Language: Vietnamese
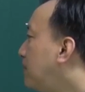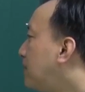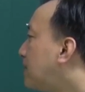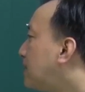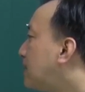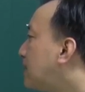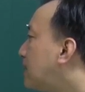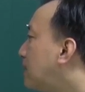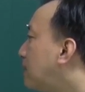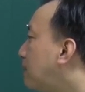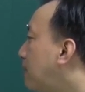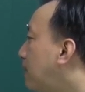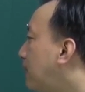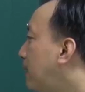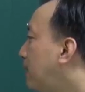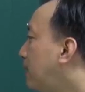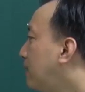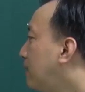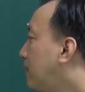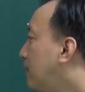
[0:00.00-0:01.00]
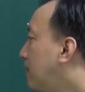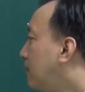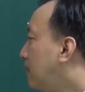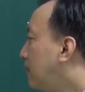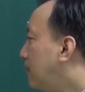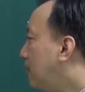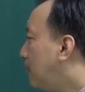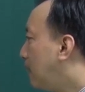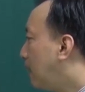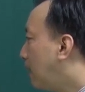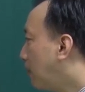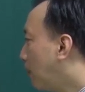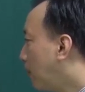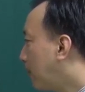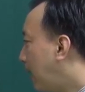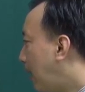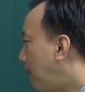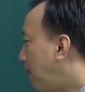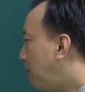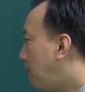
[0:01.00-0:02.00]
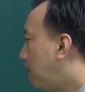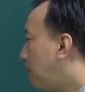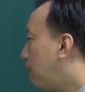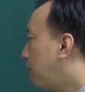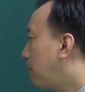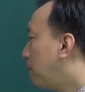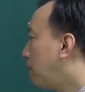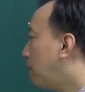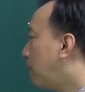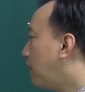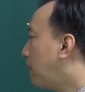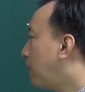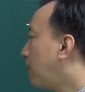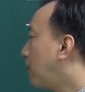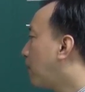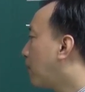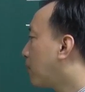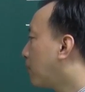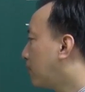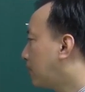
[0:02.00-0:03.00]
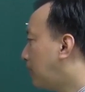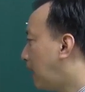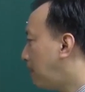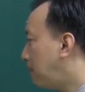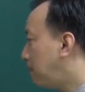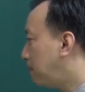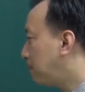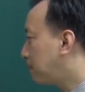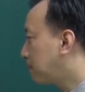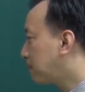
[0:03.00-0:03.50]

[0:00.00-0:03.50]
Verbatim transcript: Mississippi à, bồi đắp và vùng gò đồi thấp.